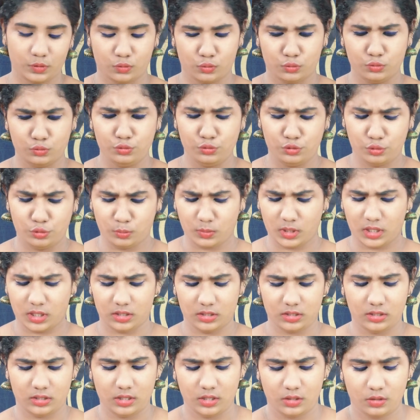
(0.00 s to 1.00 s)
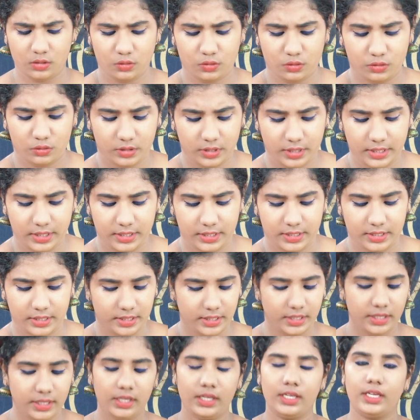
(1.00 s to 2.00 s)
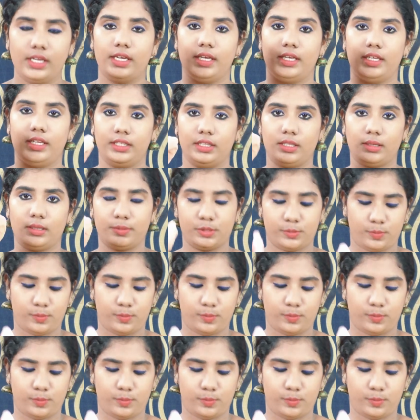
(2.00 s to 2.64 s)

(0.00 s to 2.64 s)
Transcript: கொஞ்சமாக கொட்டிட்டு இந்த